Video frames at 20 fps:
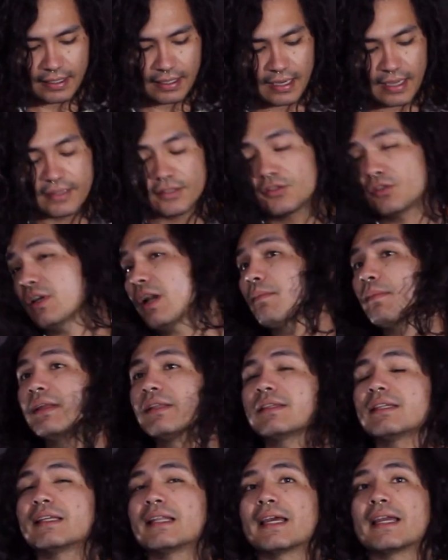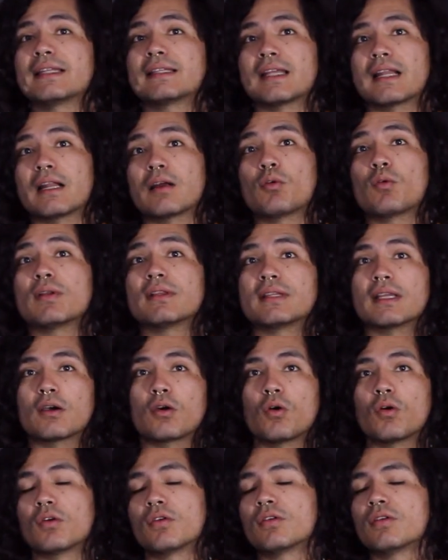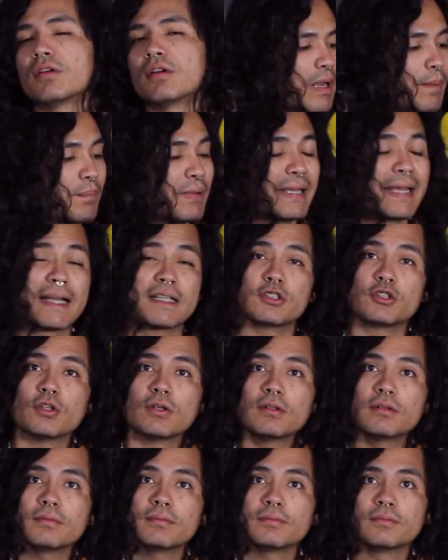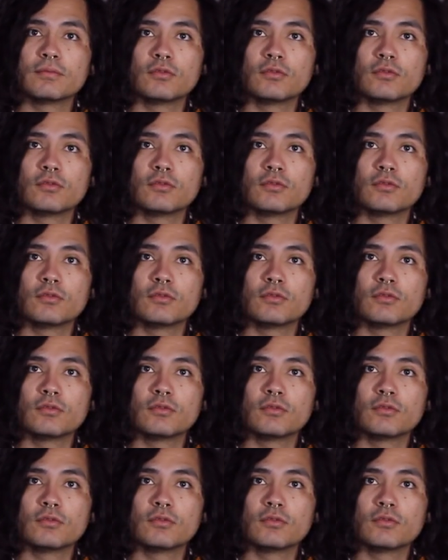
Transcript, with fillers: Adicionalmente la guitarra cuenta con una aplicación